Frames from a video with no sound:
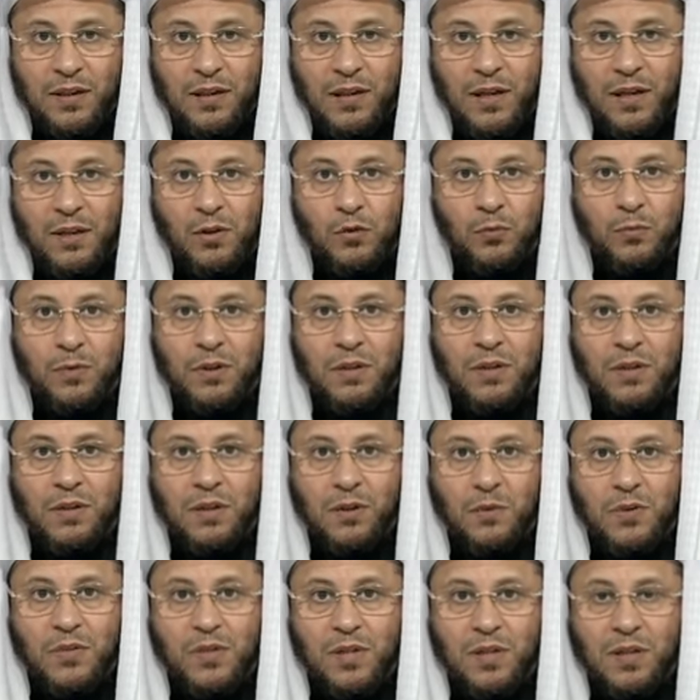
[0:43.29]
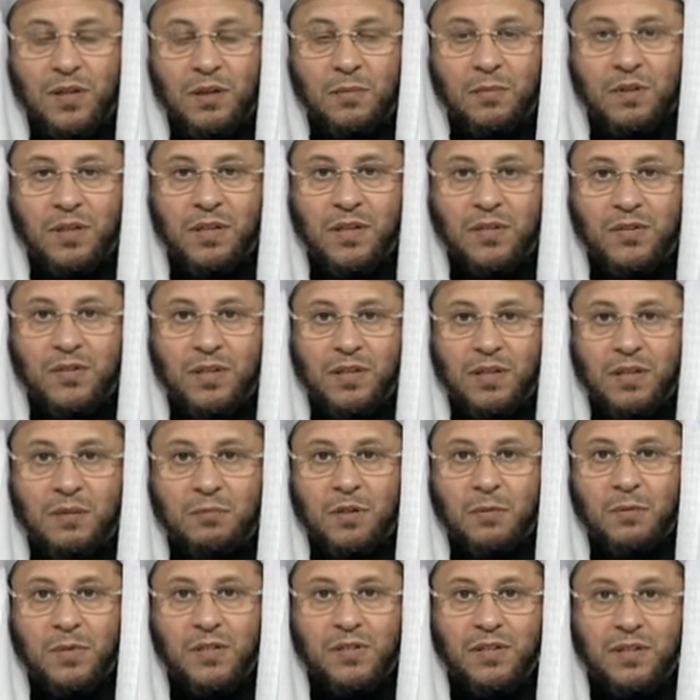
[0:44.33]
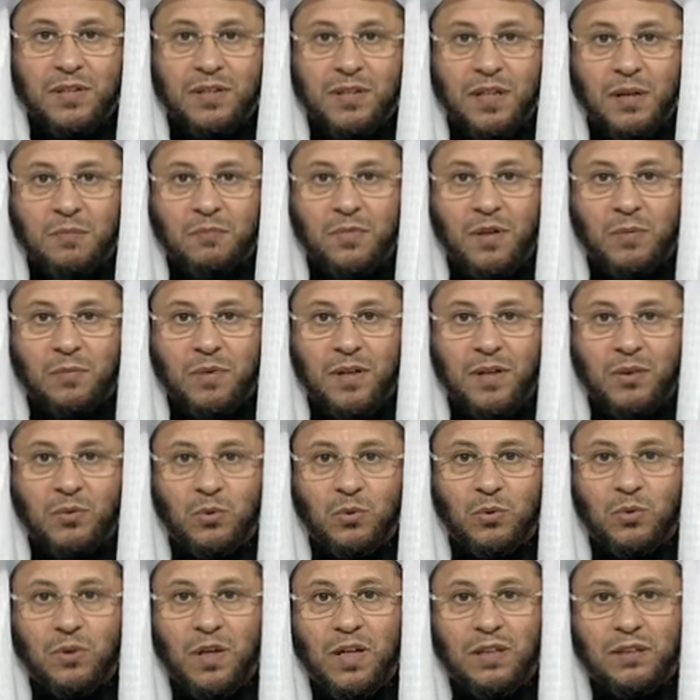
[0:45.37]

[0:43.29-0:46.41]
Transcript: الى يوم الدين وسلم تسليما مزيدا اما بعد